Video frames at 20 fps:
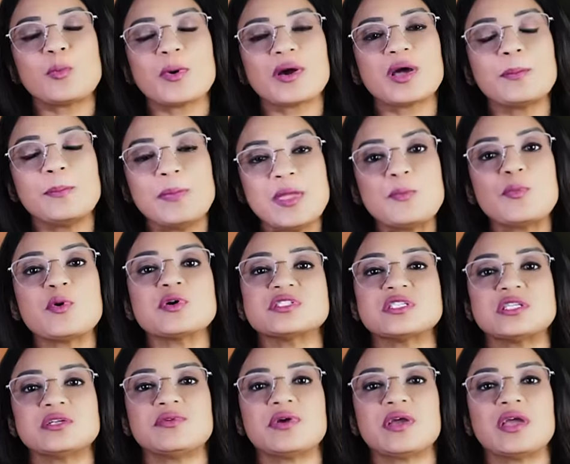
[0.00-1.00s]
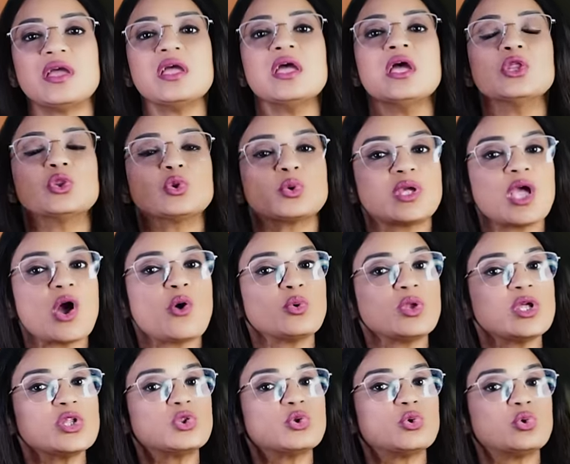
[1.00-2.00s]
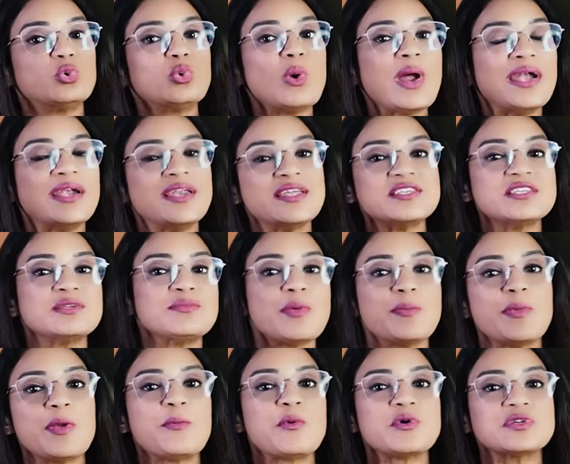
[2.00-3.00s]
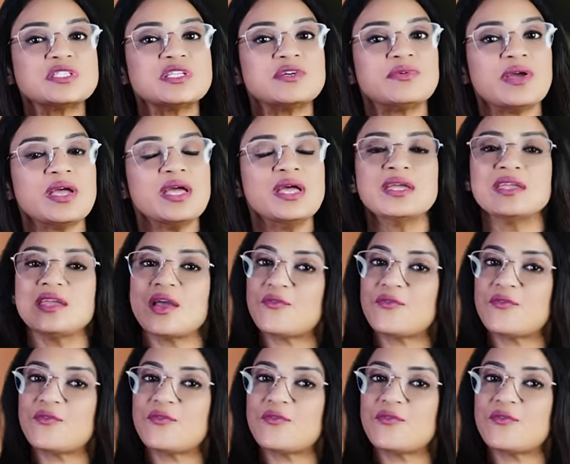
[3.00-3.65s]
ग्रुप अगर बी पॉजिटिव है तो क्या उनके दोनों एंटीजन में बी पॉजिटिव है